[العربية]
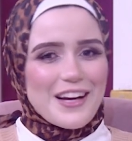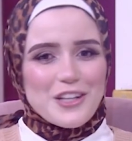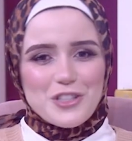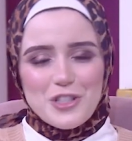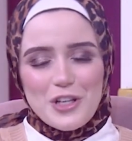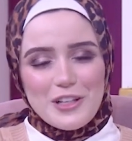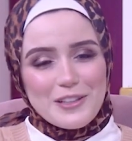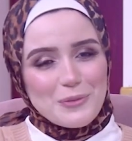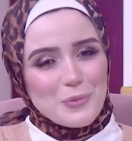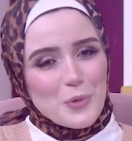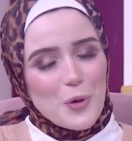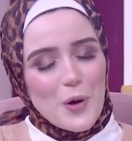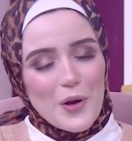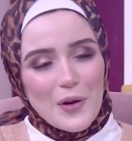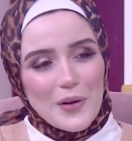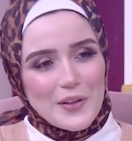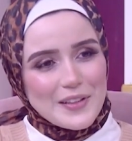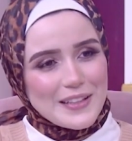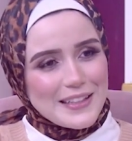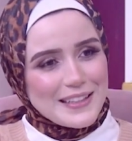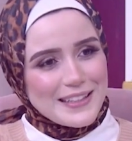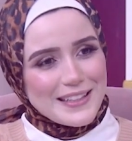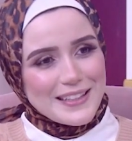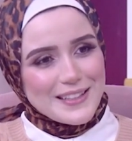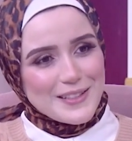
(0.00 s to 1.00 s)
عشان
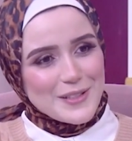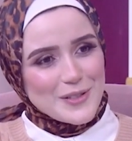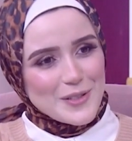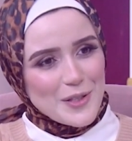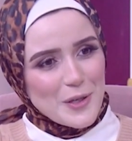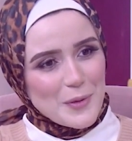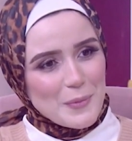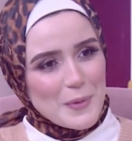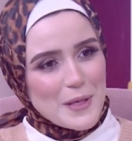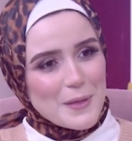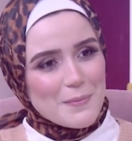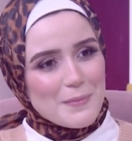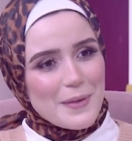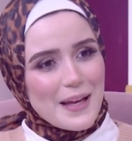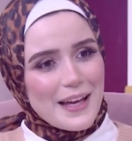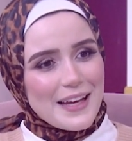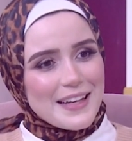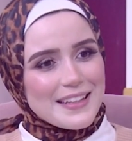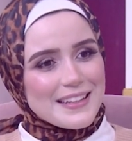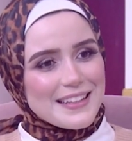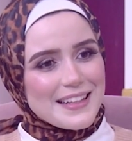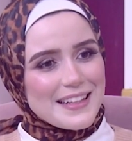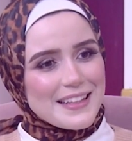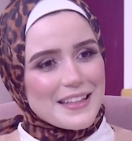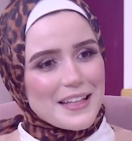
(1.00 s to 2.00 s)
مجرد ان احنا صايمين
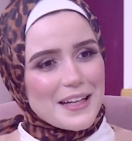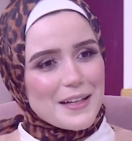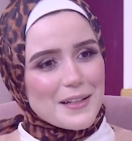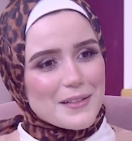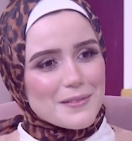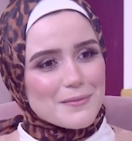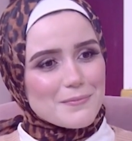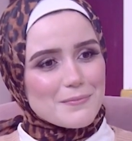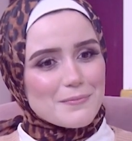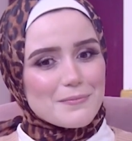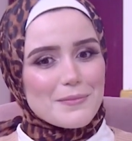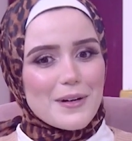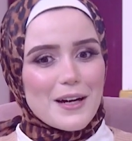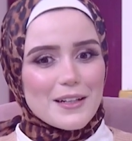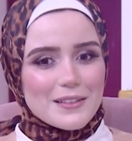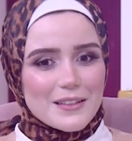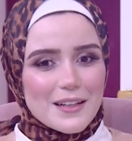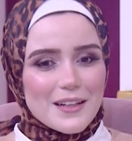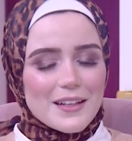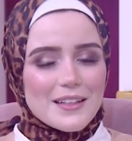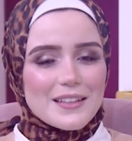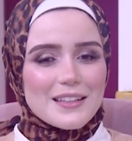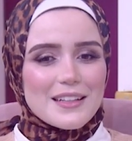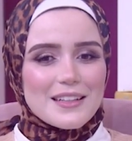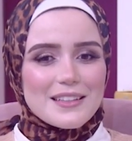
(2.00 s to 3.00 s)
مع ان انا
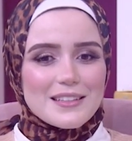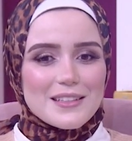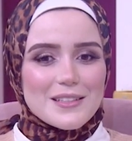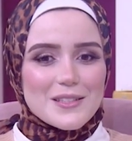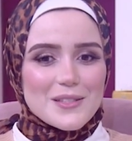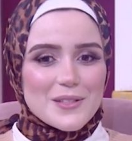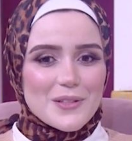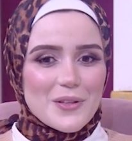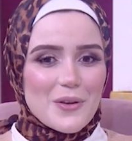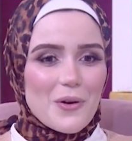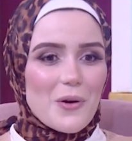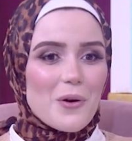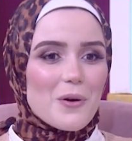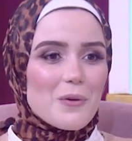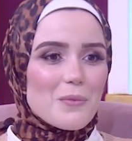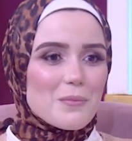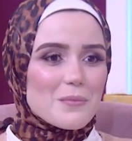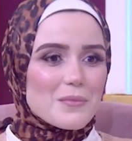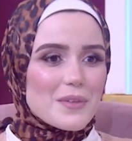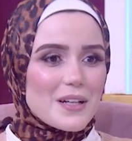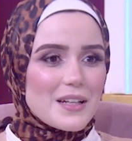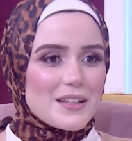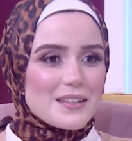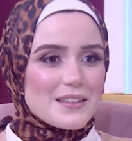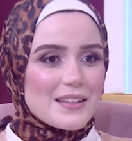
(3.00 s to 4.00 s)
بعتقد ان
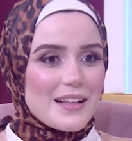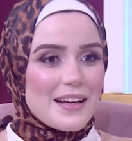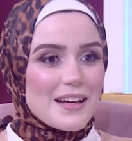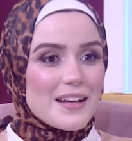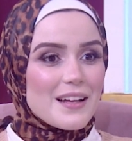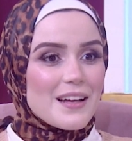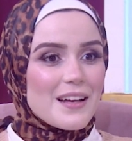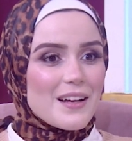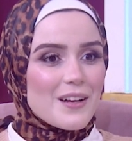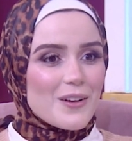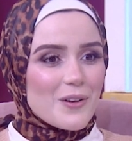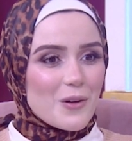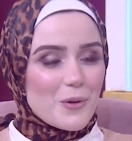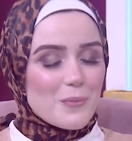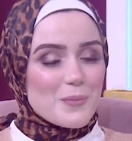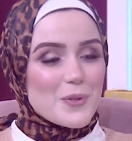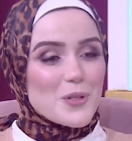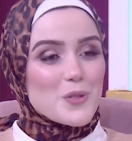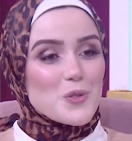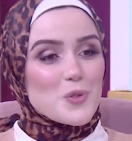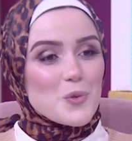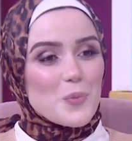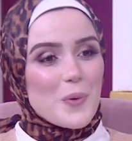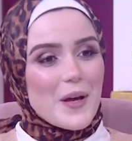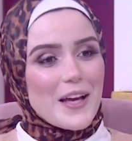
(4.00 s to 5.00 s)
الصيام ده
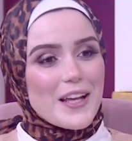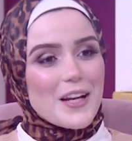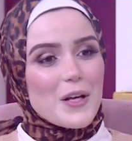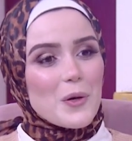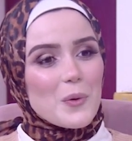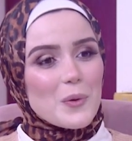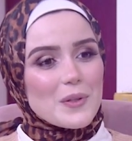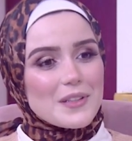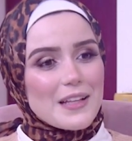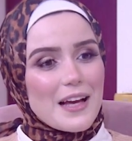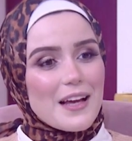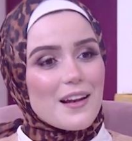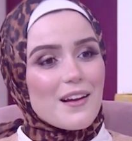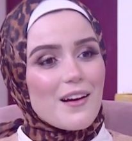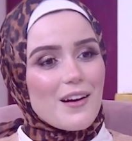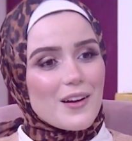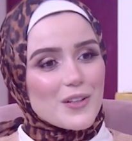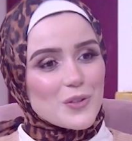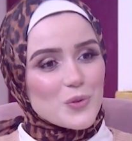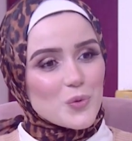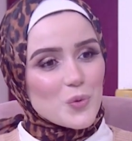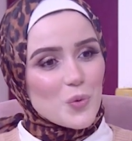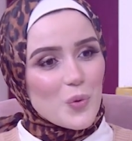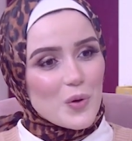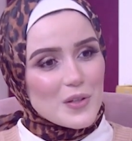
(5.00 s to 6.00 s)
ربنا سبحانه وتعالى
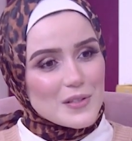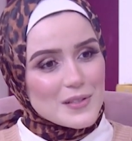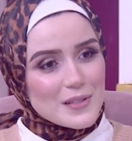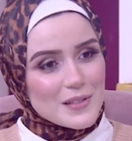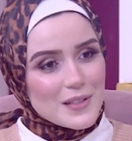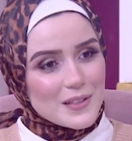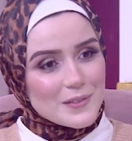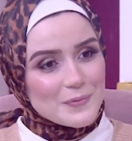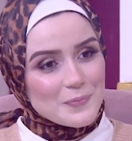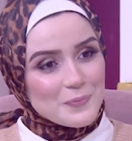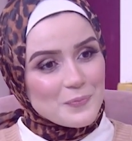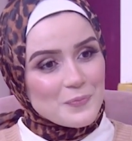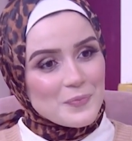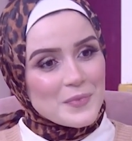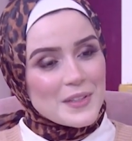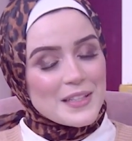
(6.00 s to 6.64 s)
حطه اصلا